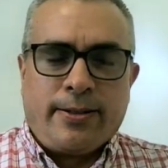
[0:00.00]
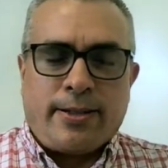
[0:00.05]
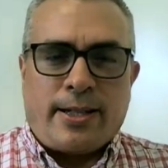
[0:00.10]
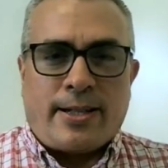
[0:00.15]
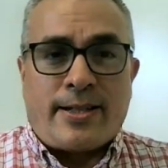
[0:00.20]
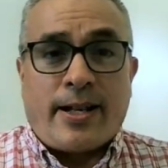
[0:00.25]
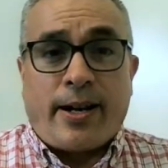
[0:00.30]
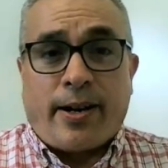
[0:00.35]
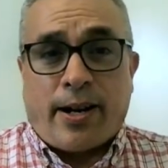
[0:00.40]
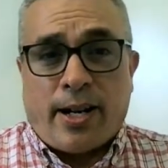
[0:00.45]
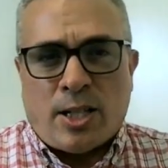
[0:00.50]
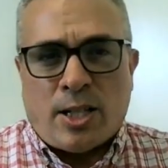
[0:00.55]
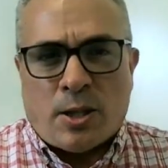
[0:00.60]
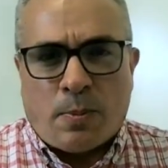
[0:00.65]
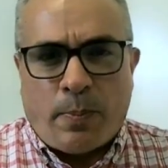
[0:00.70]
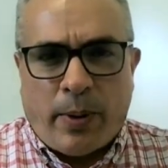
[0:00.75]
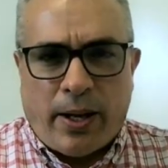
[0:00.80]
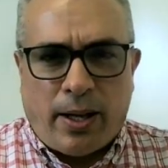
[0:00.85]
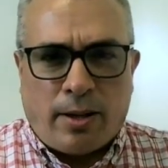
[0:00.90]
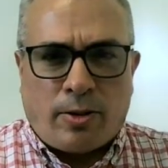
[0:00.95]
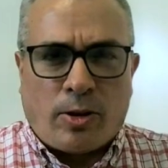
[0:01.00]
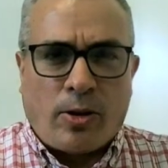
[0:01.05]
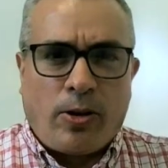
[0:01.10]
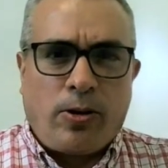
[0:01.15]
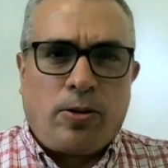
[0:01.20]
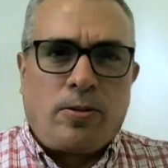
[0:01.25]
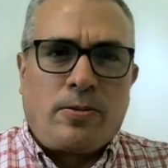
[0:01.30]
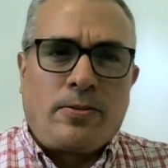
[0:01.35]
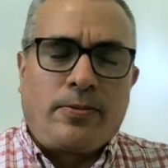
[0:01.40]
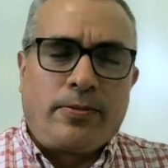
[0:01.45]
ese
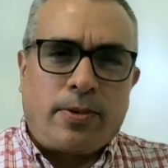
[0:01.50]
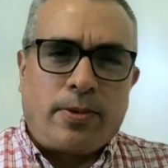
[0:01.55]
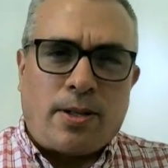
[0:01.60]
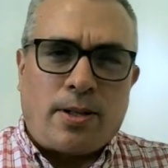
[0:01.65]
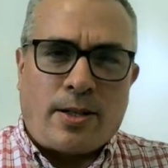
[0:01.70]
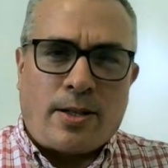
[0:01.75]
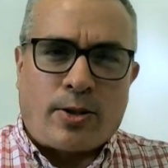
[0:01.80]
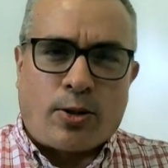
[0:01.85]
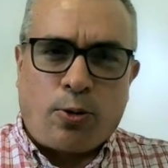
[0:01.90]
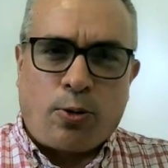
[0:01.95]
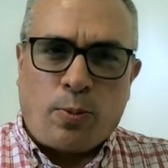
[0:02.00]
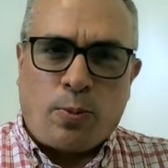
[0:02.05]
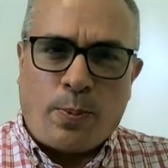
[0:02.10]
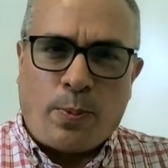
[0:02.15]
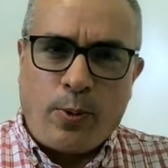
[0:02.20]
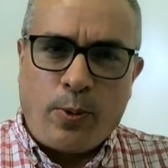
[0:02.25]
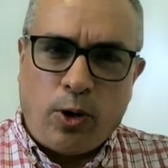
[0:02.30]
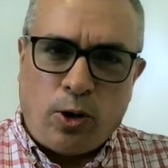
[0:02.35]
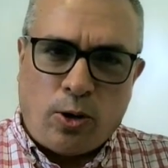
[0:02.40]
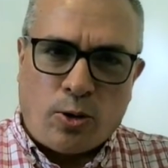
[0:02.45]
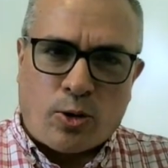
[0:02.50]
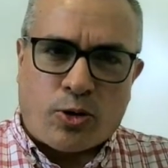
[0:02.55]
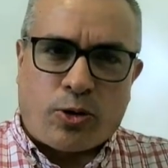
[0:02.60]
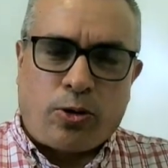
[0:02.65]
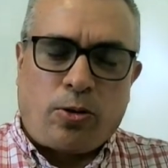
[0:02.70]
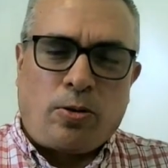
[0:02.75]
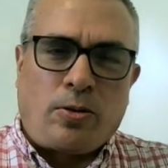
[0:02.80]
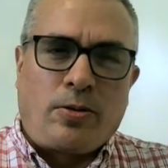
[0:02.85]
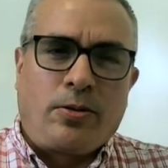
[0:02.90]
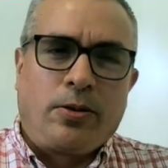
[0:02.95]
respeto
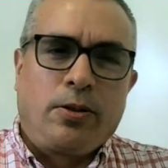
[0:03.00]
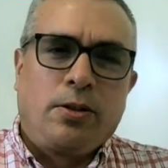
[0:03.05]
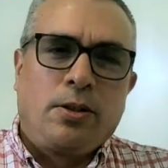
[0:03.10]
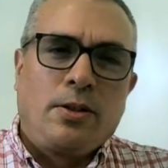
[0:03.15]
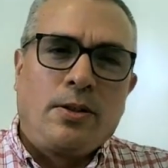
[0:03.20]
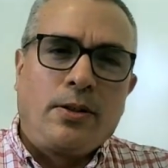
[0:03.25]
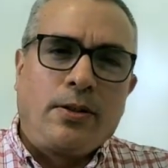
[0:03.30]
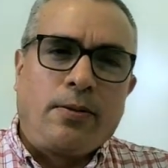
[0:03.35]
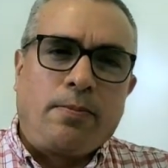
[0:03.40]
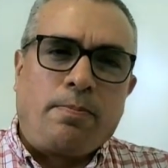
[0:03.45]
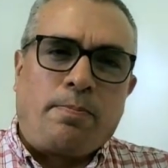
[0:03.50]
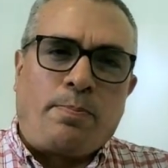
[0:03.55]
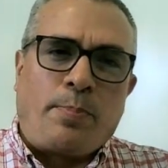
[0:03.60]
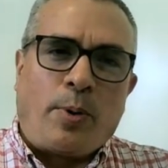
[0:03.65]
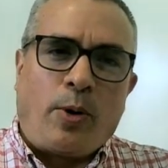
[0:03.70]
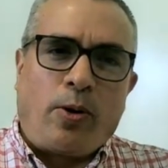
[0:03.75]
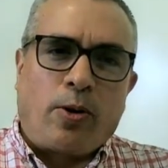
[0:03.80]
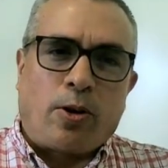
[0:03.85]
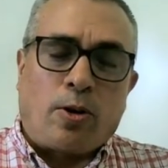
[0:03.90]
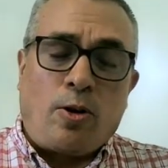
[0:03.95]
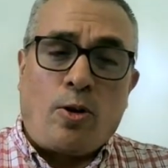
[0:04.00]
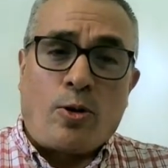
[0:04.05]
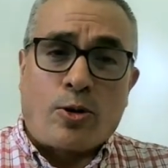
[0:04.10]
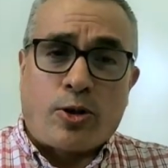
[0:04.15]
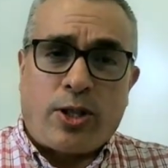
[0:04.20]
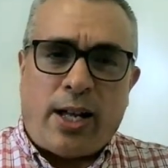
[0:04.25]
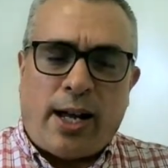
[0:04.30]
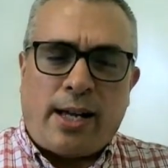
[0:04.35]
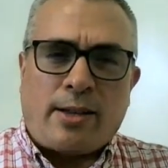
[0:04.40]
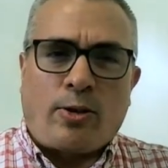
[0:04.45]
escrupuloso por
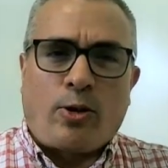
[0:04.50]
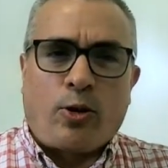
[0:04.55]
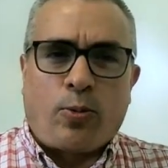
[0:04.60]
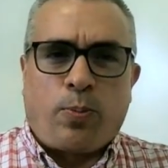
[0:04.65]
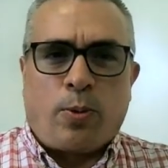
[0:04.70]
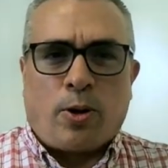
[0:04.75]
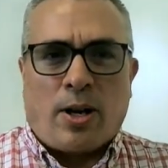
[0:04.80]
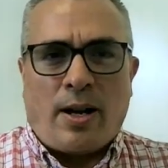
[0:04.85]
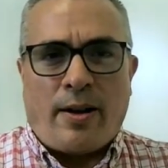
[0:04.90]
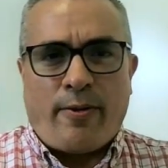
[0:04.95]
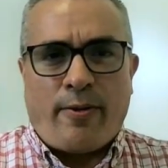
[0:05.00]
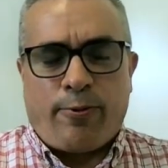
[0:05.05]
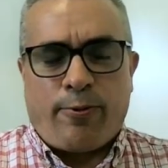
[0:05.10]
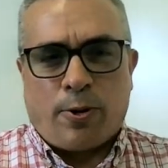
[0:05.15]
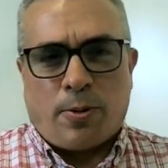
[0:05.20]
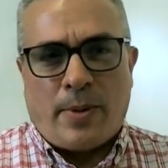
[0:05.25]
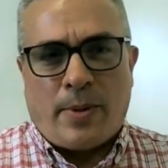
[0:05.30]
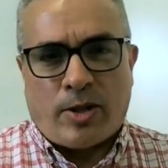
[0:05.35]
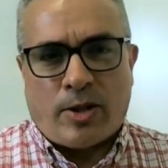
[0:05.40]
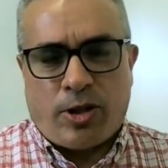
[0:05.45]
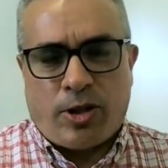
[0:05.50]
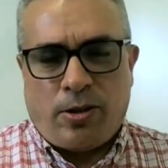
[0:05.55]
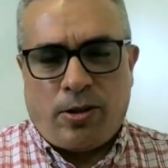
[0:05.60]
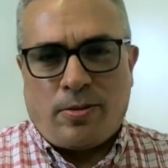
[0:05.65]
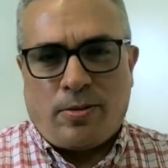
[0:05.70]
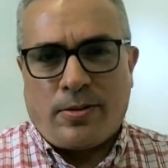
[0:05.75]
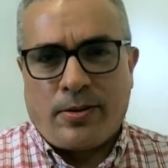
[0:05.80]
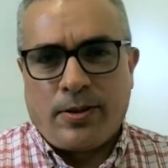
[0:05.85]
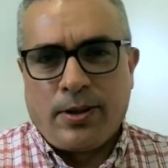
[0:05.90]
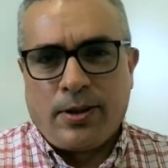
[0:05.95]
los datos, por la información.